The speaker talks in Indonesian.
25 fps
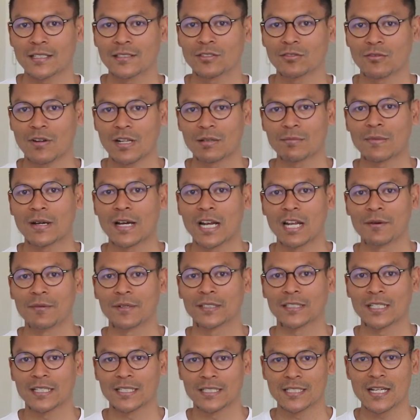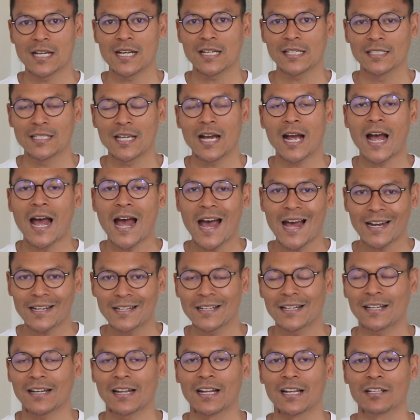surat pengalaman kerja yang
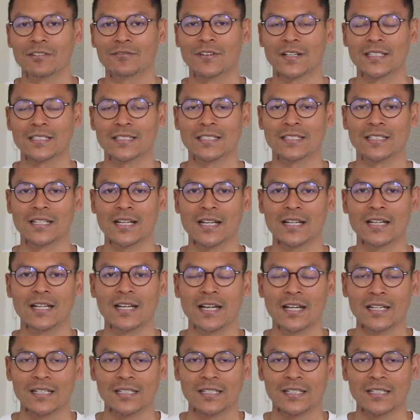ada relevansinya